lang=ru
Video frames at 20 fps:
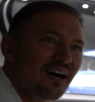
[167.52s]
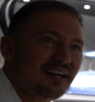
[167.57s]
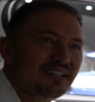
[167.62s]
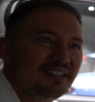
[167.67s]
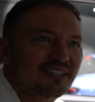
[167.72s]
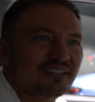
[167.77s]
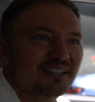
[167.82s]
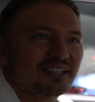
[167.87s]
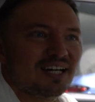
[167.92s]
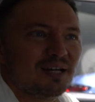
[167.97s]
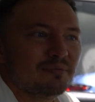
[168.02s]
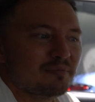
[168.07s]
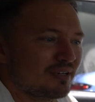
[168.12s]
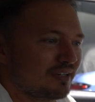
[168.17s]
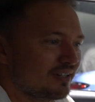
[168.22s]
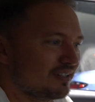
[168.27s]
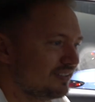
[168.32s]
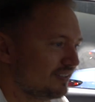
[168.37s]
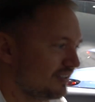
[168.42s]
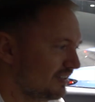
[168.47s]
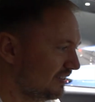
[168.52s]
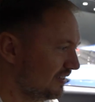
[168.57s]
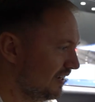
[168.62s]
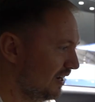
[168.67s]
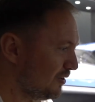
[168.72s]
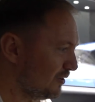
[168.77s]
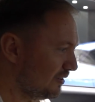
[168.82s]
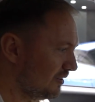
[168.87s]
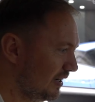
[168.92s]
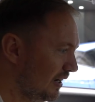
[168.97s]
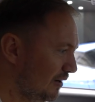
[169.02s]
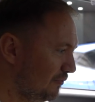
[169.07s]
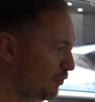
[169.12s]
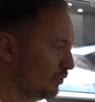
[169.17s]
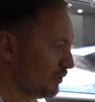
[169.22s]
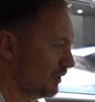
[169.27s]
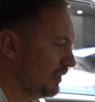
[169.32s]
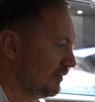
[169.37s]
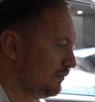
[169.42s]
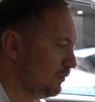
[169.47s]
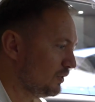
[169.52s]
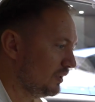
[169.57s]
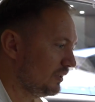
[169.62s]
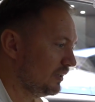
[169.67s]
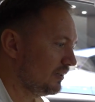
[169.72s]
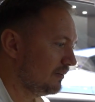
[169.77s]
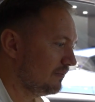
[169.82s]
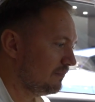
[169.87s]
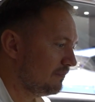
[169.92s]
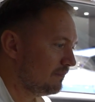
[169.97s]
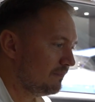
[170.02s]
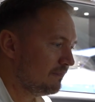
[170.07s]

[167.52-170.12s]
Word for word: А где эта камера? Где, как? А вот она, вот она.